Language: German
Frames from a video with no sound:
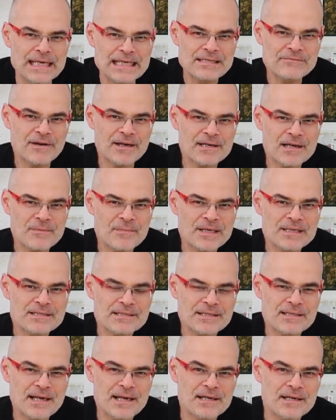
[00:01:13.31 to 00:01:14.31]
Ich war
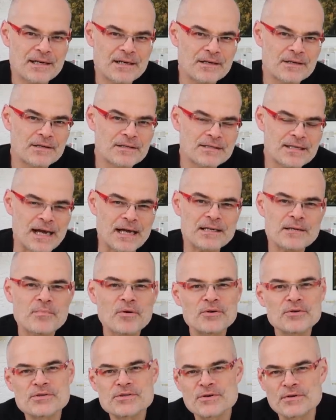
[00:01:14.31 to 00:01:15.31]
damals in einer
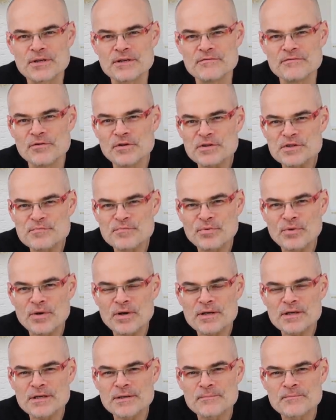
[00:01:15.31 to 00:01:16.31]
Theaterproduktion in
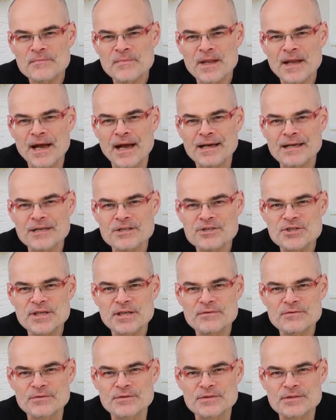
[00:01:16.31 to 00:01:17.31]
Würzburg
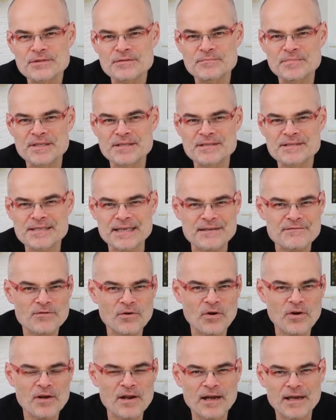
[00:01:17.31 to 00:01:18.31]
engagiert und bin zehn
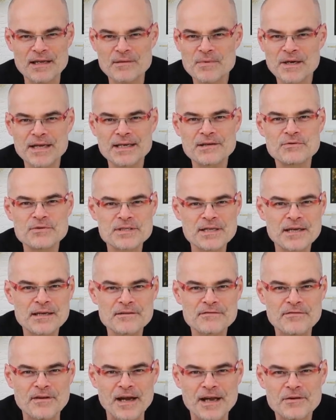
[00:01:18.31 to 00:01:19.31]
Wochen lang immer hin und her
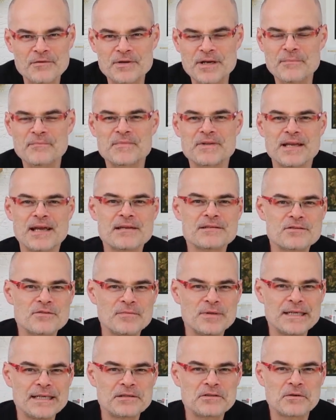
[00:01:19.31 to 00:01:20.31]
gefahren und habe erst
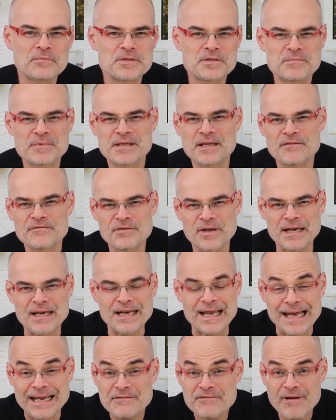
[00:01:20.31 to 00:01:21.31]
überlegt, ob ich mir dafür einen
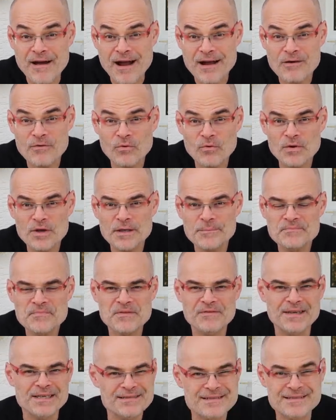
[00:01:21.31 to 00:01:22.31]
Leihwagen hole,
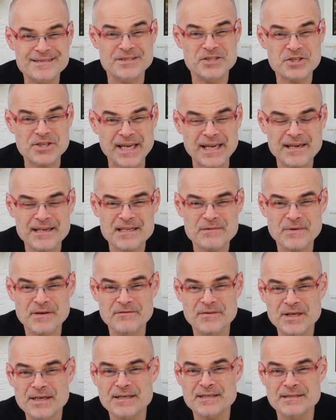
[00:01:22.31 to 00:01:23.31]
weil es ist eine Strecke, die
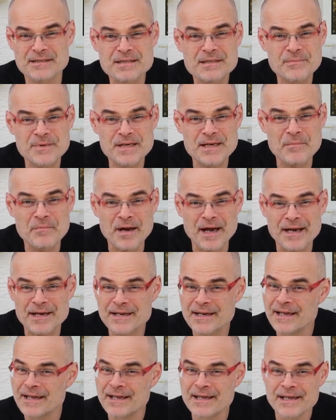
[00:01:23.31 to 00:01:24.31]
man wirklich nicht mit der
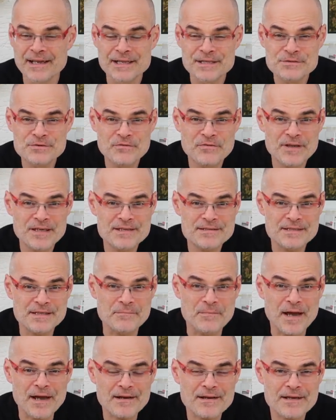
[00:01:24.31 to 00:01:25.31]
Bahn
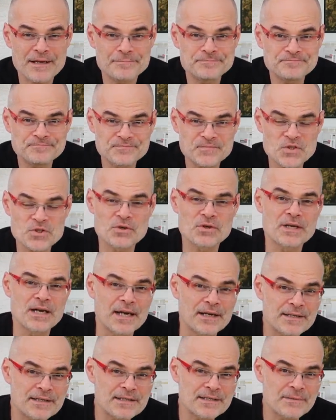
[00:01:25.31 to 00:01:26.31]
zuverlässig machen kann, schon
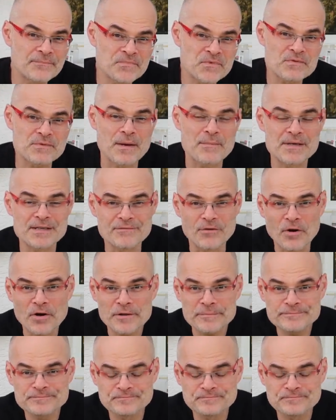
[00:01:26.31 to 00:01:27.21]
gar nicht zweimal die Woche.